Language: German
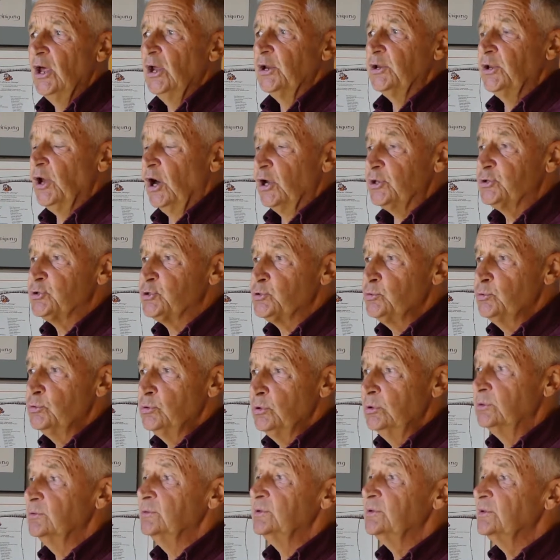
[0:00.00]

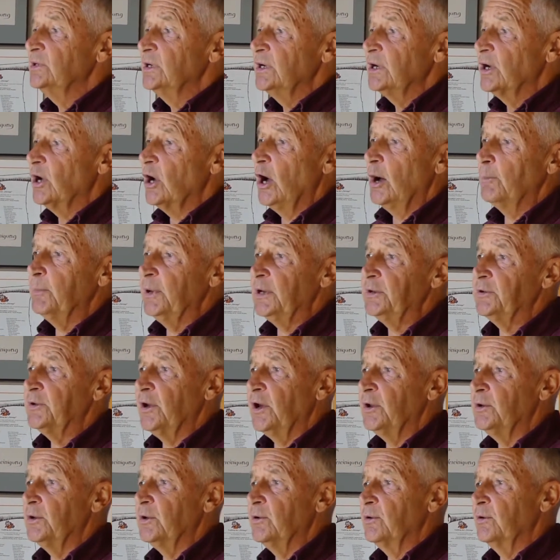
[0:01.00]
Dazu kamen
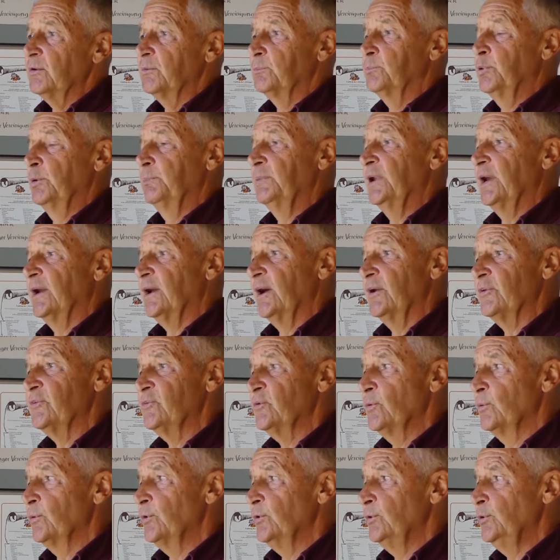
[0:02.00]
dann äh,
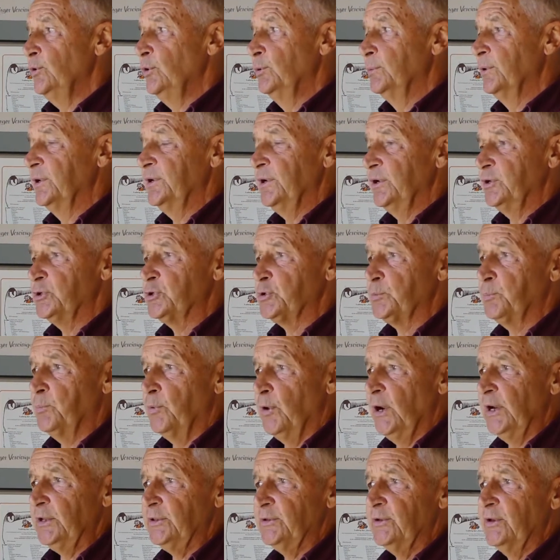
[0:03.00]
Publikationen über den
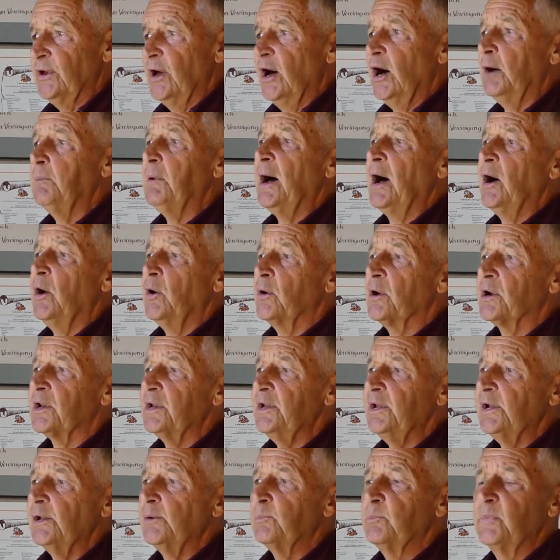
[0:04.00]
Sport, aber auch
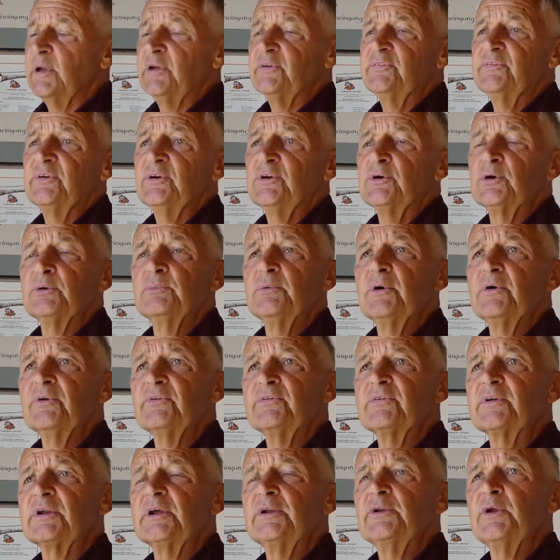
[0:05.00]
regelmäßig über
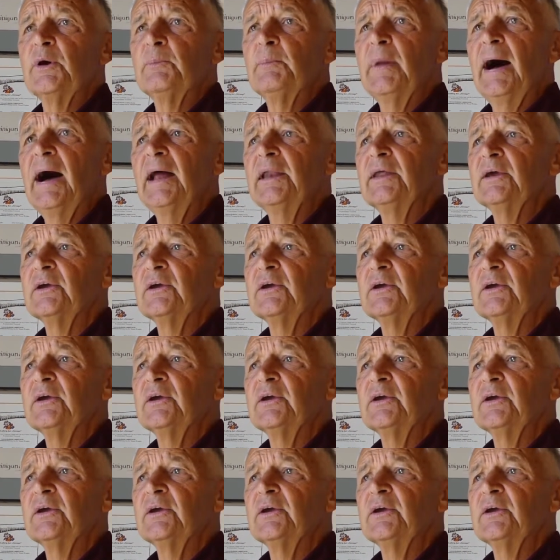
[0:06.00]
unsere normale